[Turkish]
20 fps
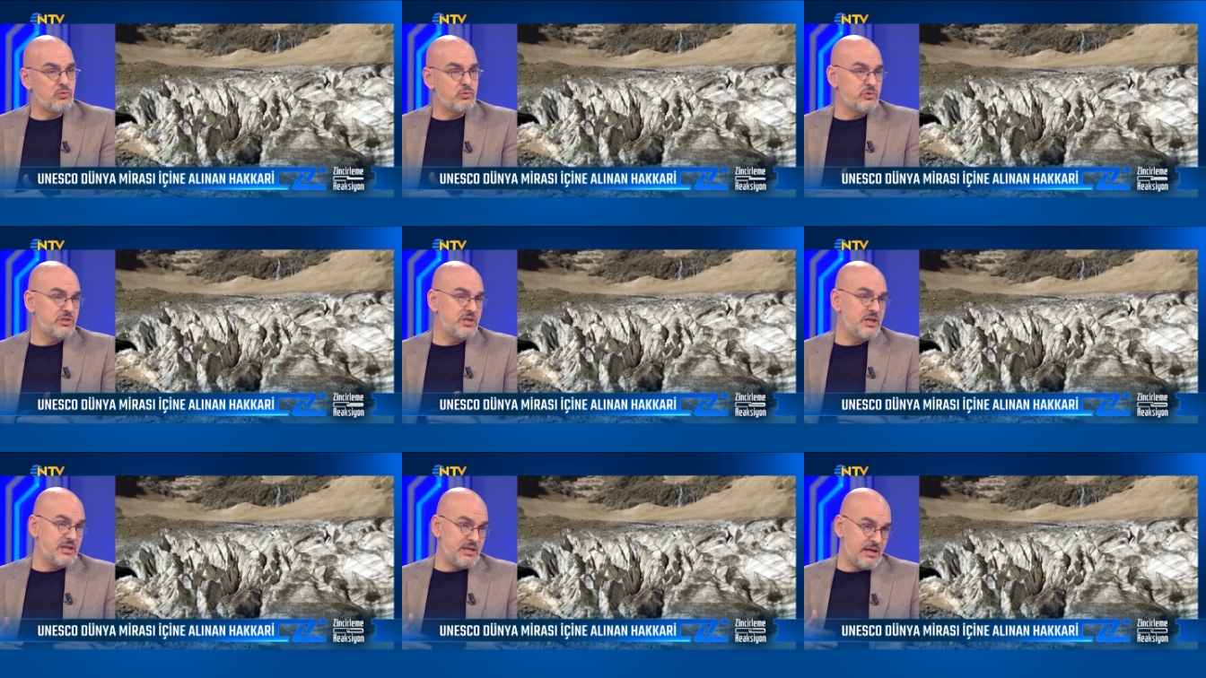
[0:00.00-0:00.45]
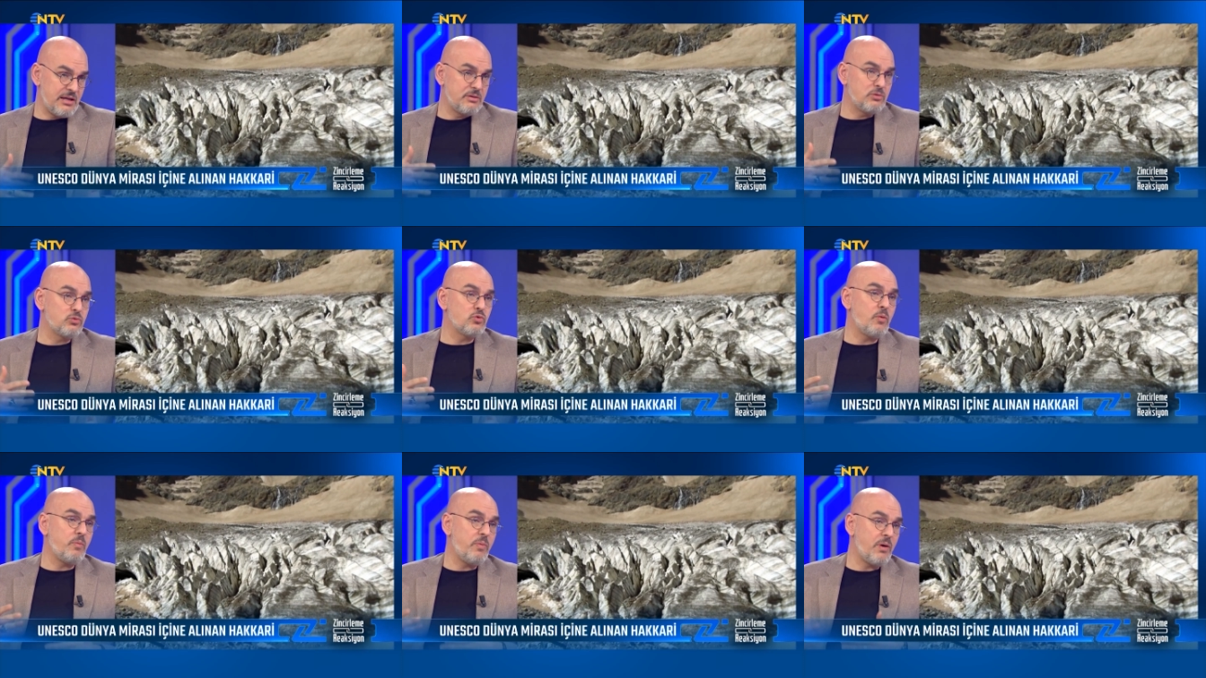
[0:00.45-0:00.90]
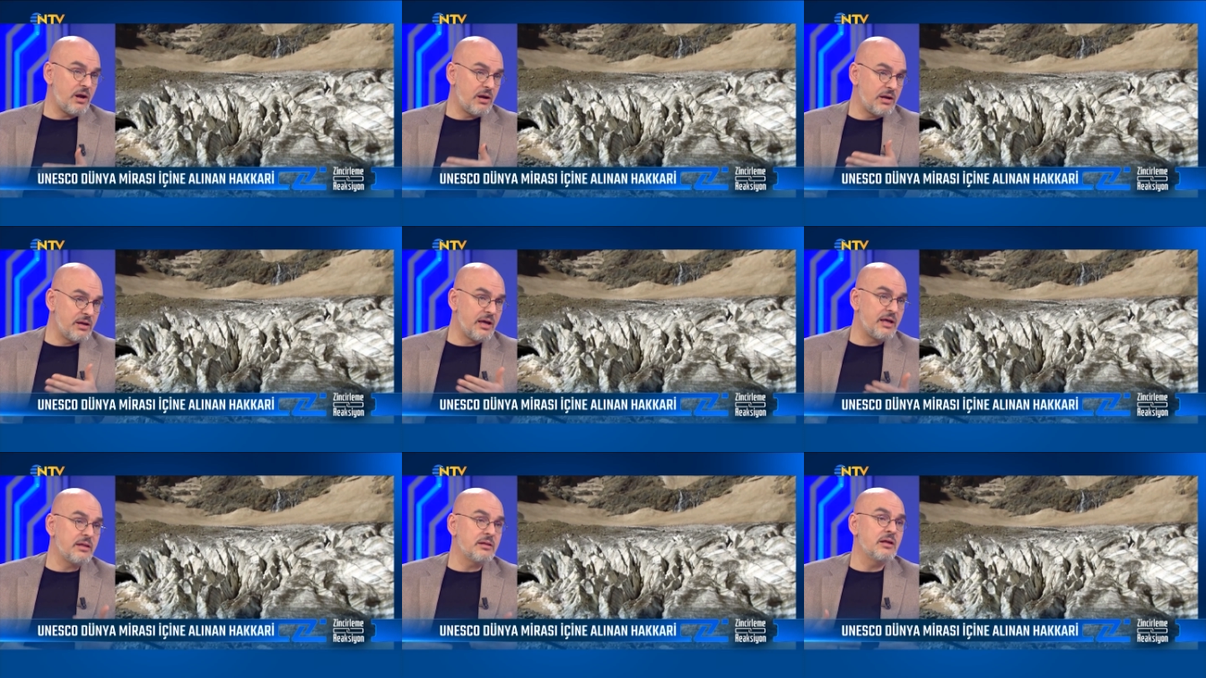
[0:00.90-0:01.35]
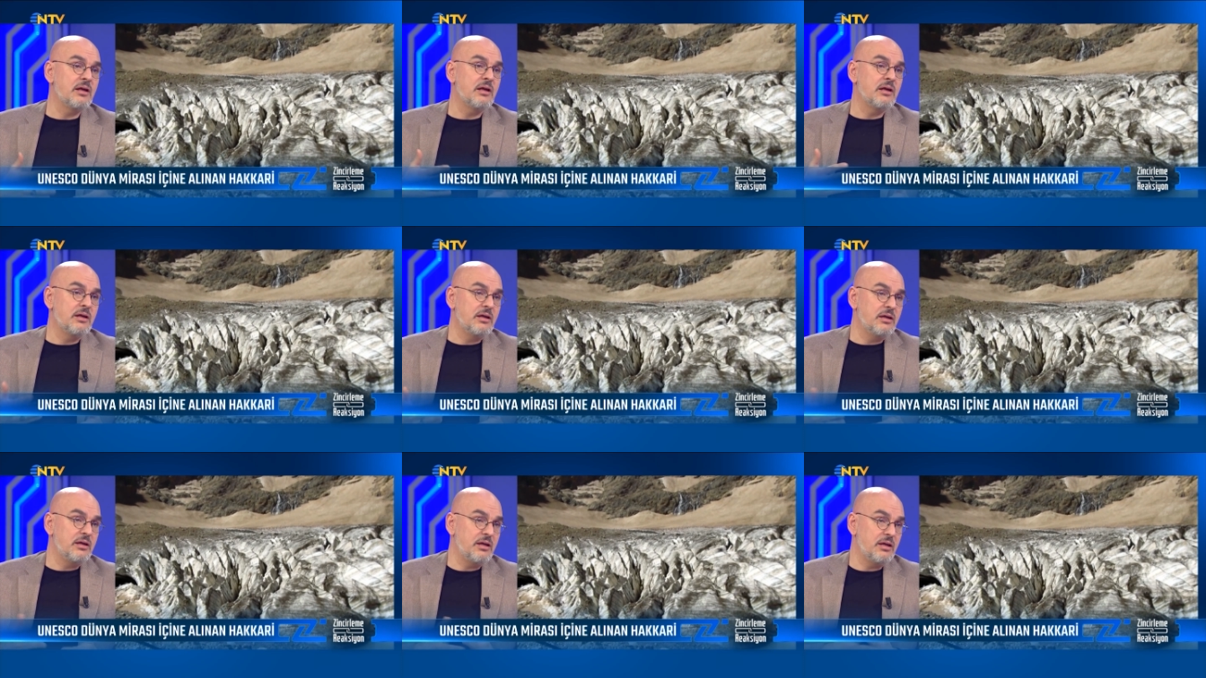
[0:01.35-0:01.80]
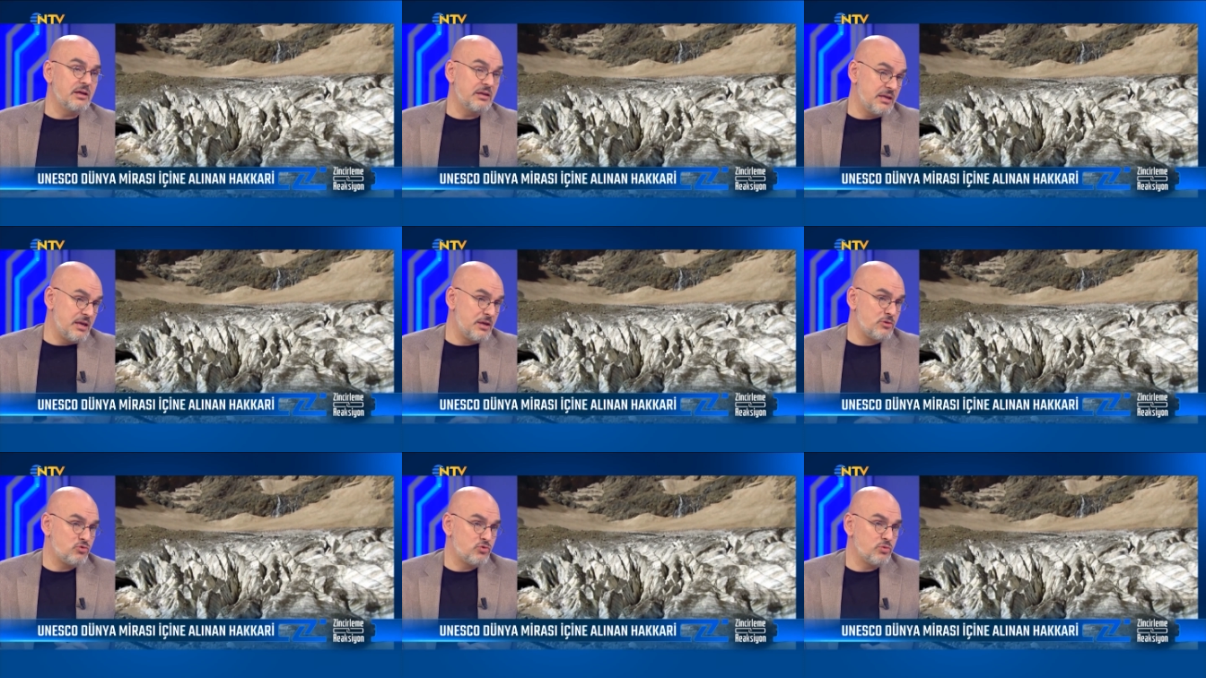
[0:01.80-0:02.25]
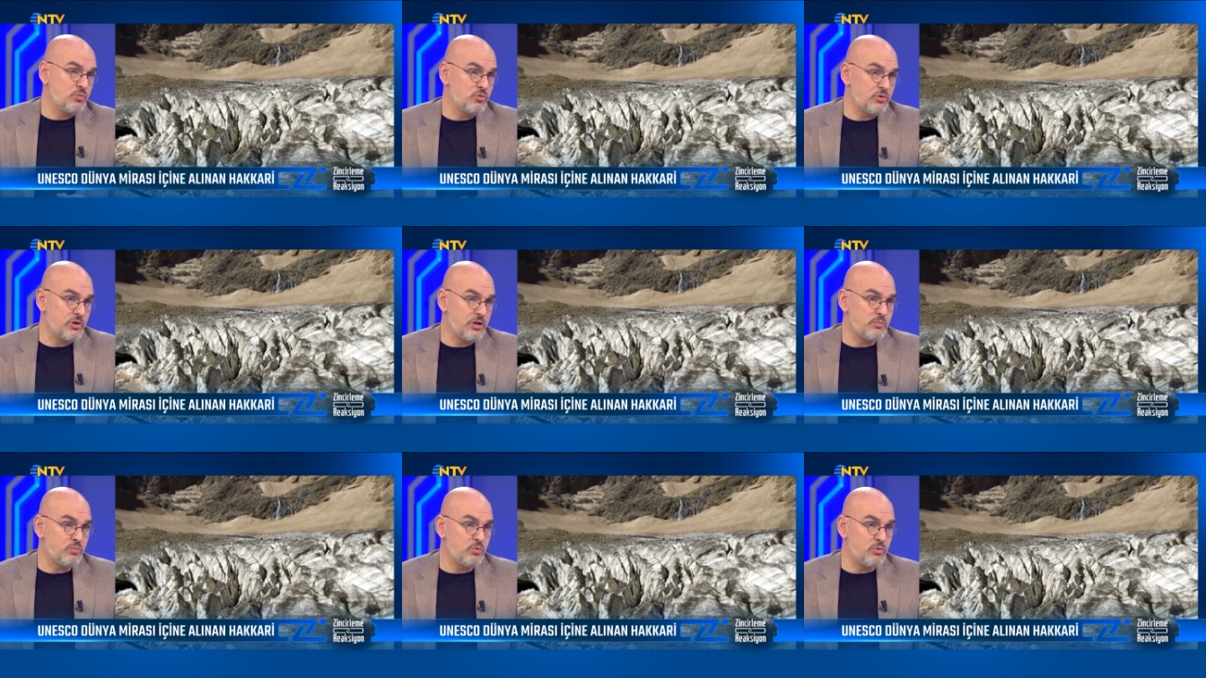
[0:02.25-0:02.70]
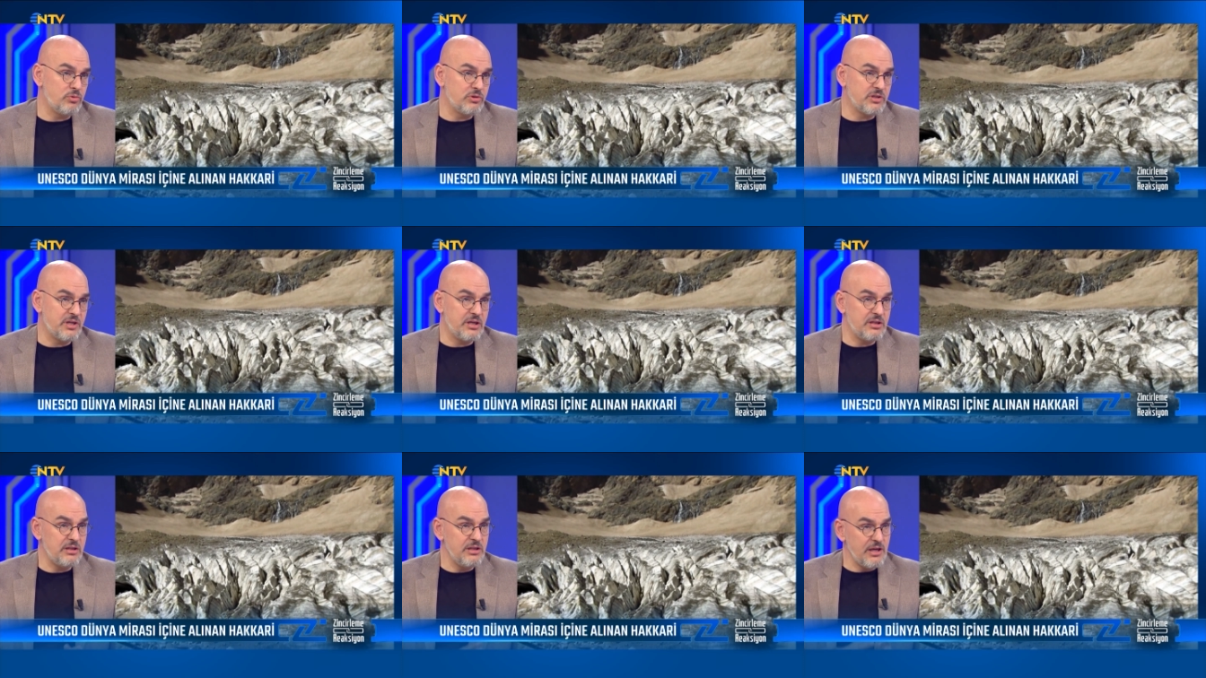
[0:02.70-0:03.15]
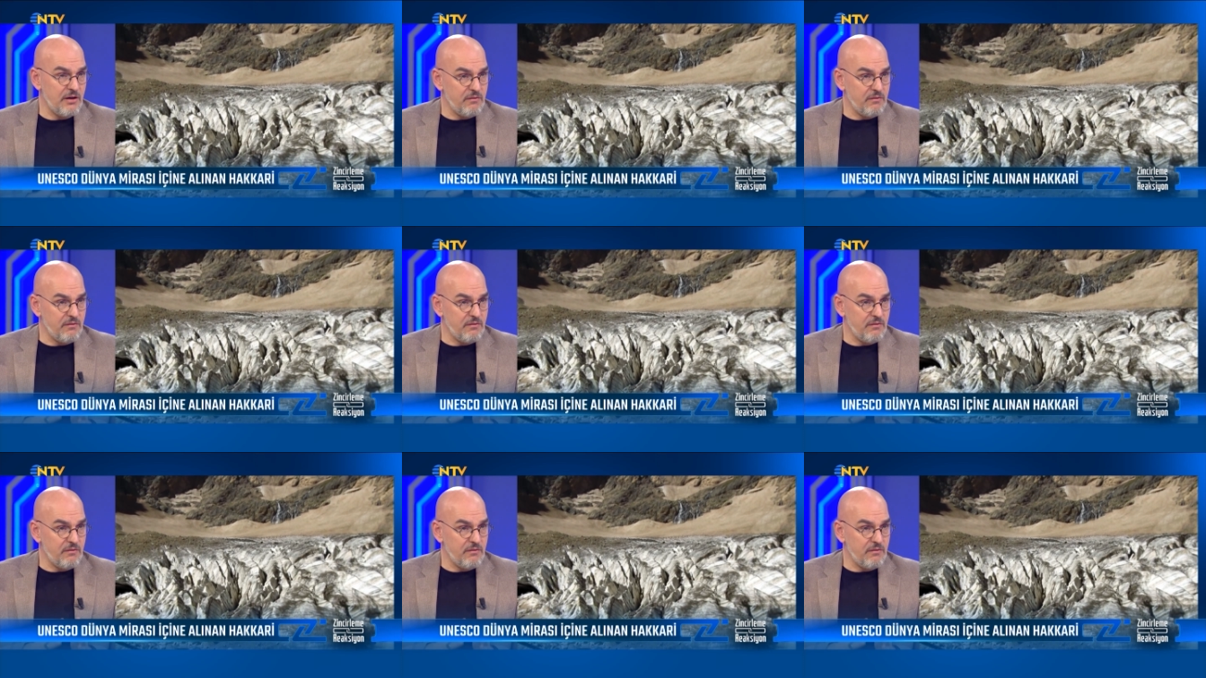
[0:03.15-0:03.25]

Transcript: Türkiye kendi toparlayan e, genç cumhuriyet bir ülkeydi.